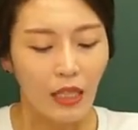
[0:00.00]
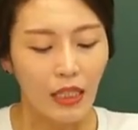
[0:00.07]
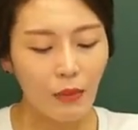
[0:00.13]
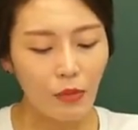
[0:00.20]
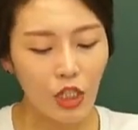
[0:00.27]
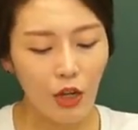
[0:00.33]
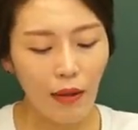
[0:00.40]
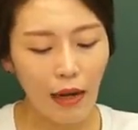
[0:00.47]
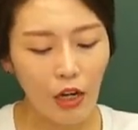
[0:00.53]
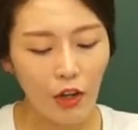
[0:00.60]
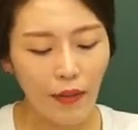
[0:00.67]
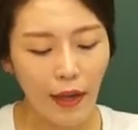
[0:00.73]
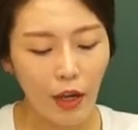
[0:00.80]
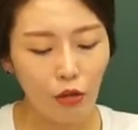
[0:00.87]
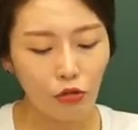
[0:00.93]
김치와
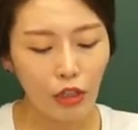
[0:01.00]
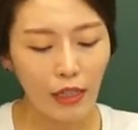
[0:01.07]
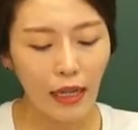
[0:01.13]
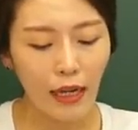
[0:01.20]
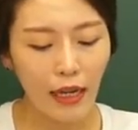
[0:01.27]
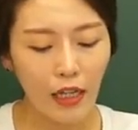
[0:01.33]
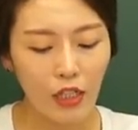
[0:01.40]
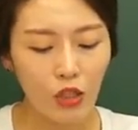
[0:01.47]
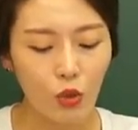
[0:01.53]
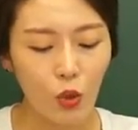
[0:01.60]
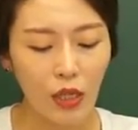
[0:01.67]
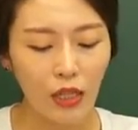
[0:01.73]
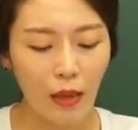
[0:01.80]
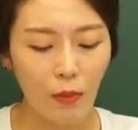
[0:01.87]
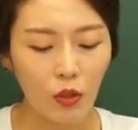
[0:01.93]
관련하여 우리나라의
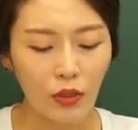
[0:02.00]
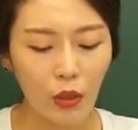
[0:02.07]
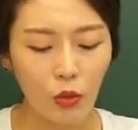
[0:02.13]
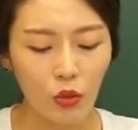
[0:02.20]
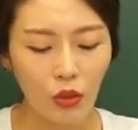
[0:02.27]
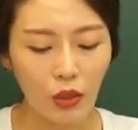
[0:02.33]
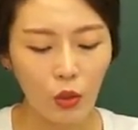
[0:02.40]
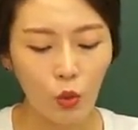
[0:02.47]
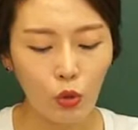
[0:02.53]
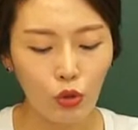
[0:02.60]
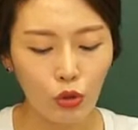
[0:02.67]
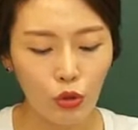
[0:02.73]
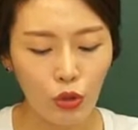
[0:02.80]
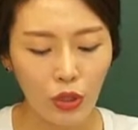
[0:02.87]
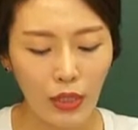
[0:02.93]
향신료의 대명사로 쓰이는
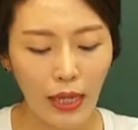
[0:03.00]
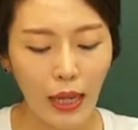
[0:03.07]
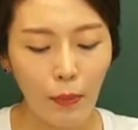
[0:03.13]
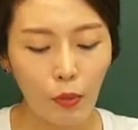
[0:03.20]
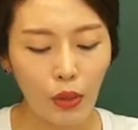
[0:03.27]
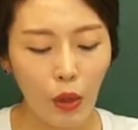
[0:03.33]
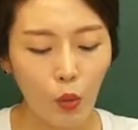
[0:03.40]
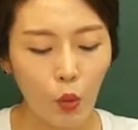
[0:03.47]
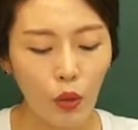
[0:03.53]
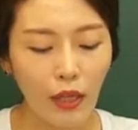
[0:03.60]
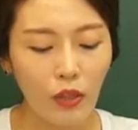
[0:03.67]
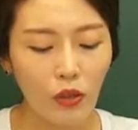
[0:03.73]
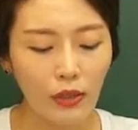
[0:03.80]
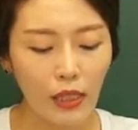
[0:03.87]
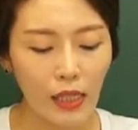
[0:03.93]
고추는 생각보다
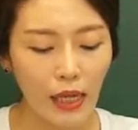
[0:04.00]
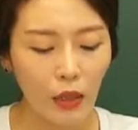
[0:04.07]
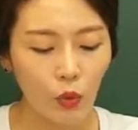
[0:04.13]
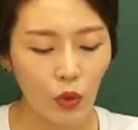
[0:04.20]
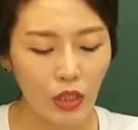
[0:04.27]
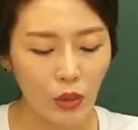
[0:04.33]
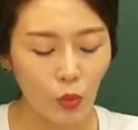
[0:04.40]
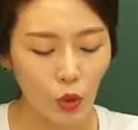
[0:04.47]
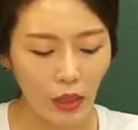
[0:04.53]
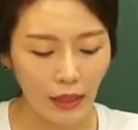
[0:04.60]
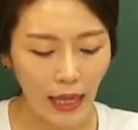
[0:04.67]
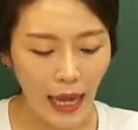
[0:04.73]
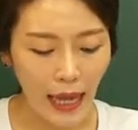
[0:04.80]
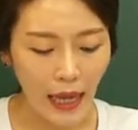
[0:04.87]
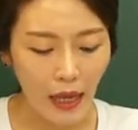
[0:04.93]
오랜 역사를 갖고 있지
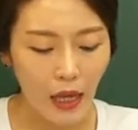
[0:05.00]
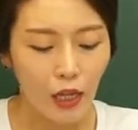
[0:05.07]
못하다.